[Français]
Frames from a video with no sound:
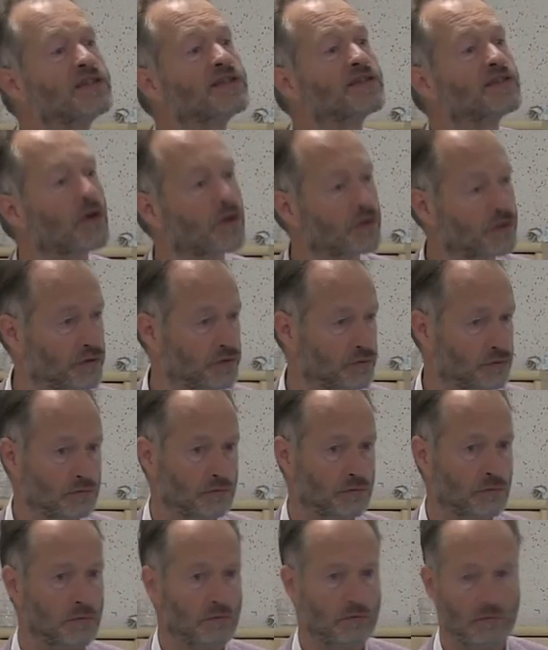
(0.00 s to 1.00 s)
qui sortent
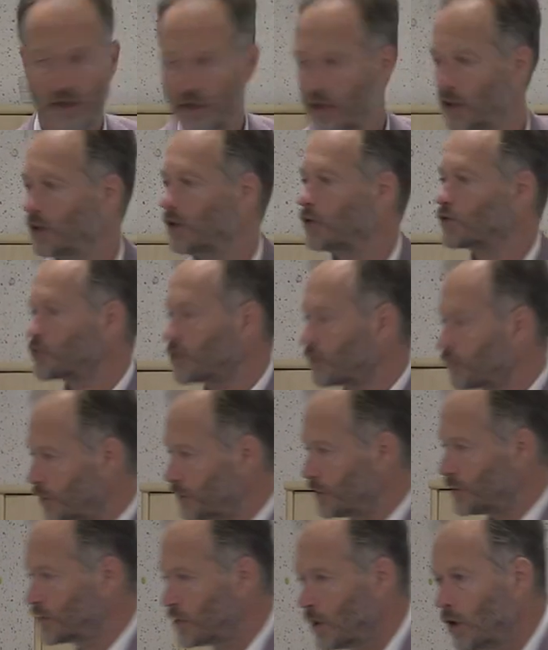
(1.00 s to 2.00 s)
et en se
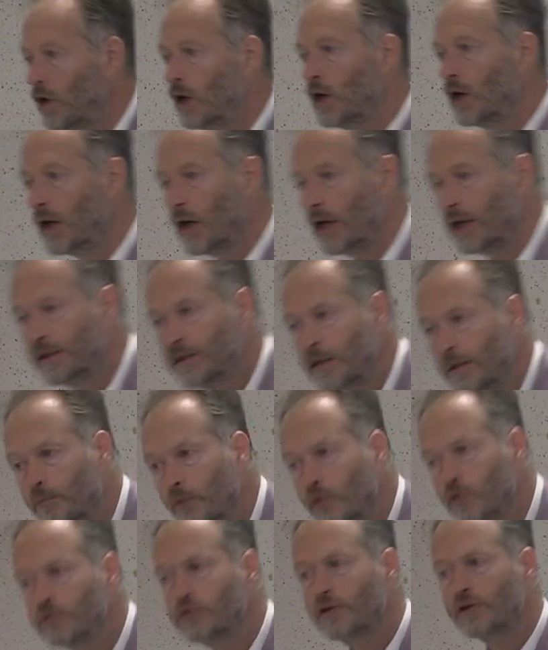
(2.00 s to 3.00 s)
refroidissant, elles
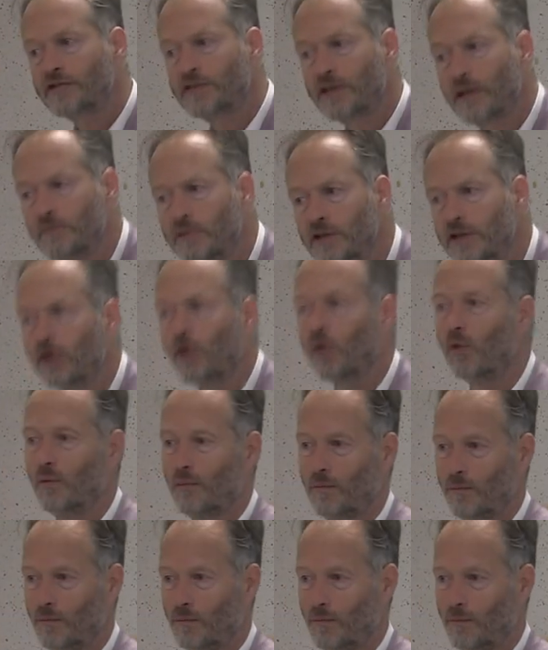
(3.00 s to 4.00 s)
déposent leurs sels minéraux.
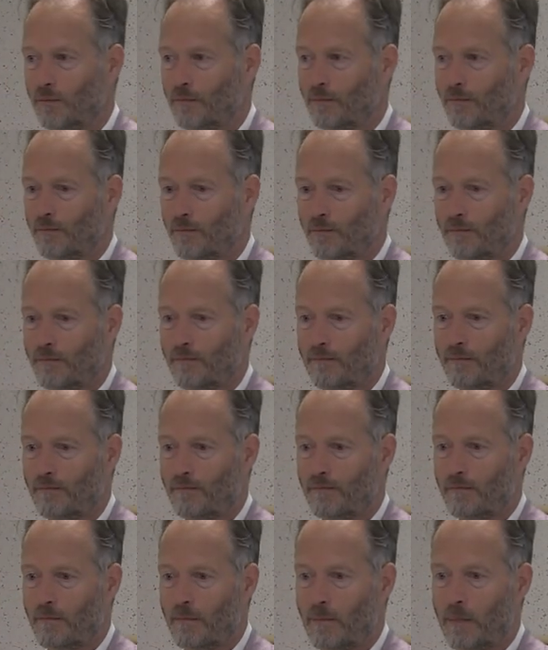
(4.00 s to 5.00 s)

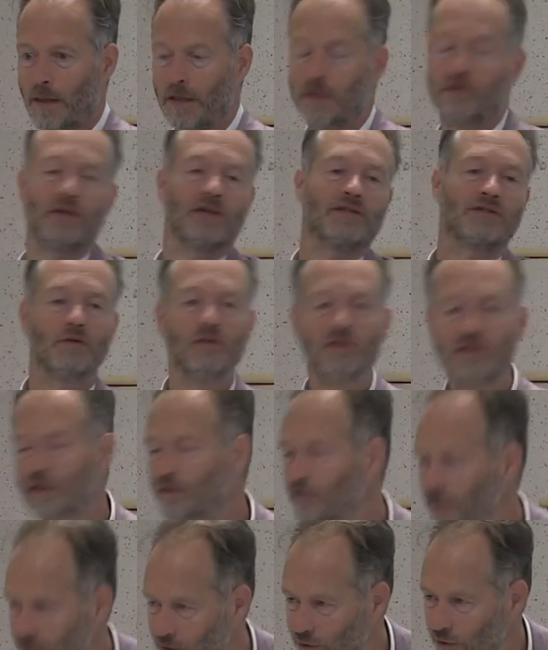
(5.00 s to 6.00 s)
Et de temps en autre, il y
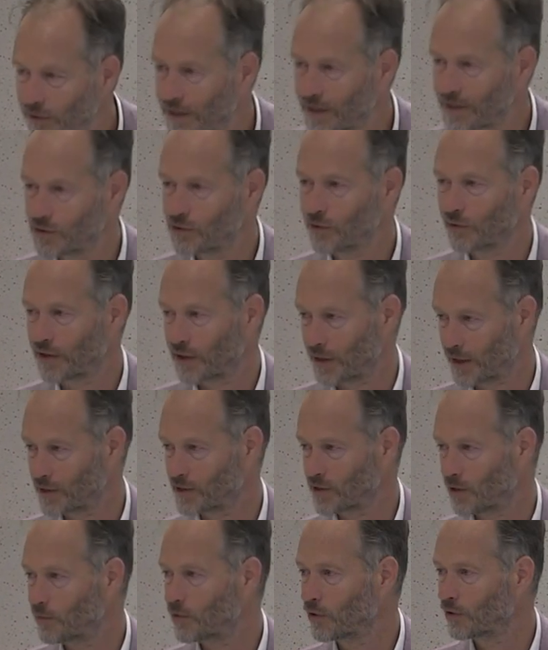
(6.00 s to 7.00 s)
avait une inondation il y a
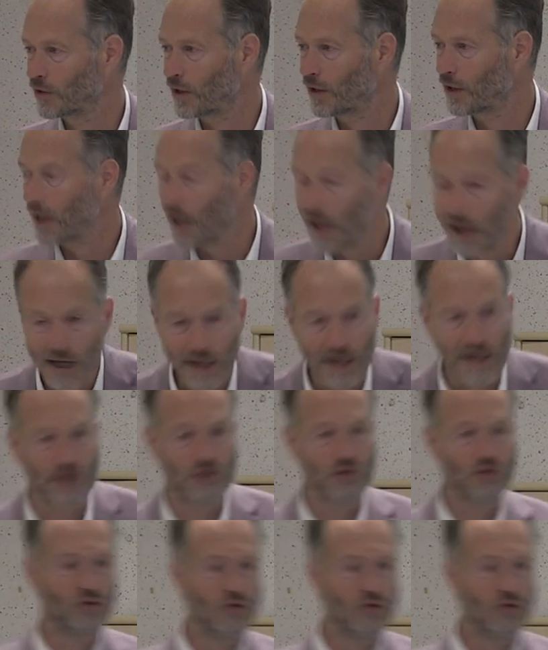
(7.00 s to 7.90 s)
400 millions d'années. Et du